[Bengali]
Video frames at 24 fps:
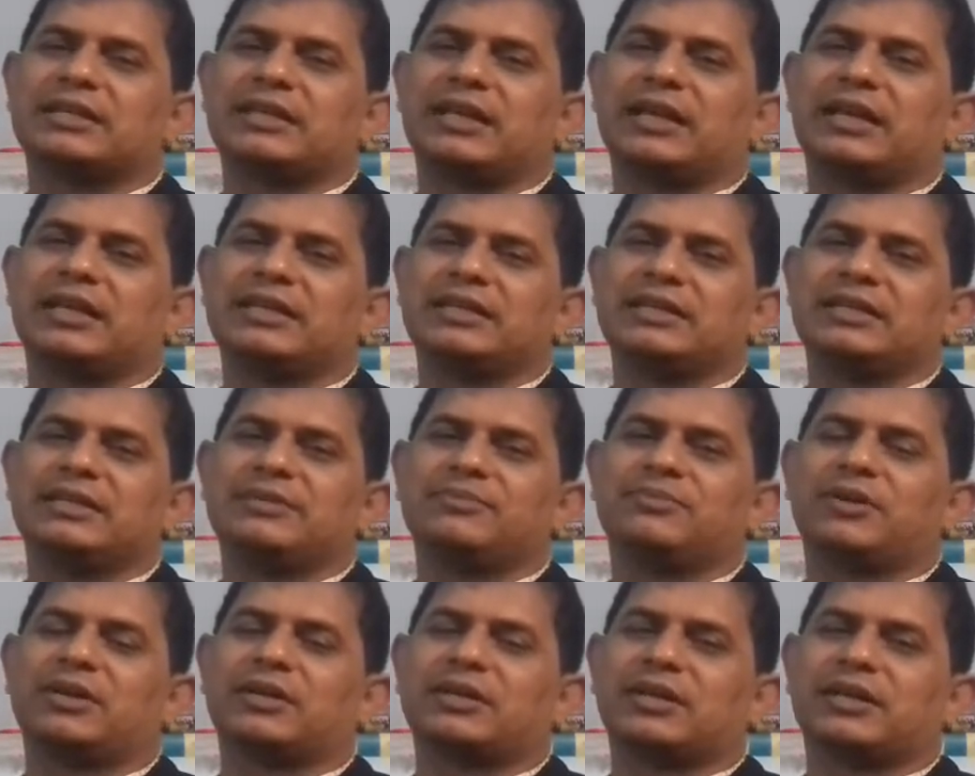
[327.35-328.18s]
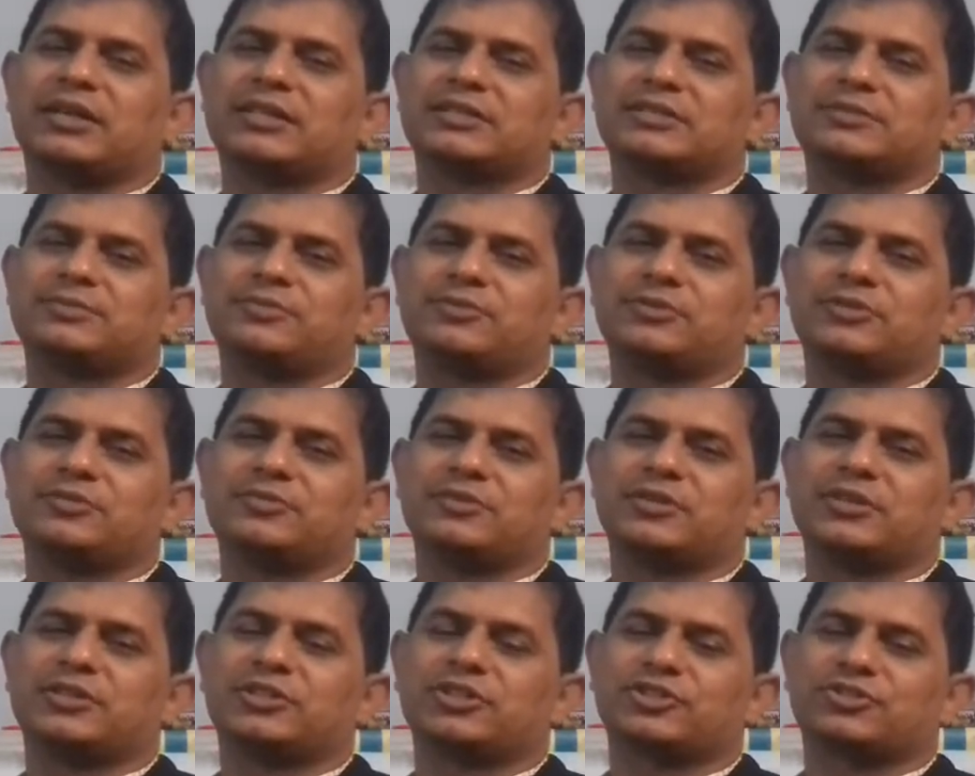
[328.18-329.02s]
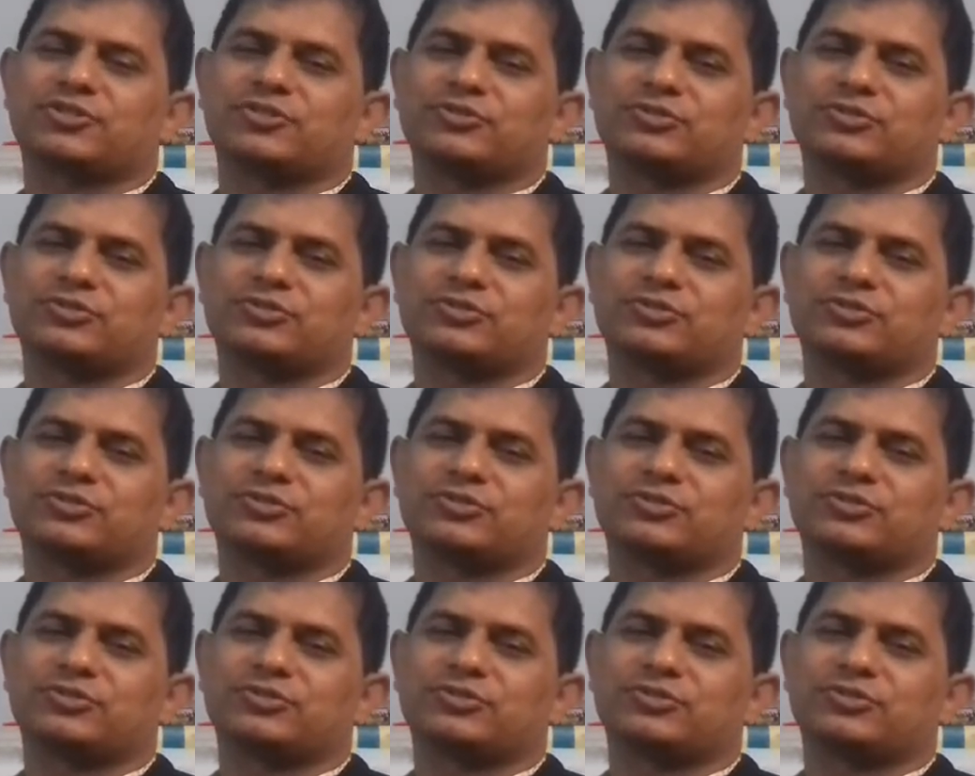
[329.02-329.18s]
রানী বা রাজ পরিবারের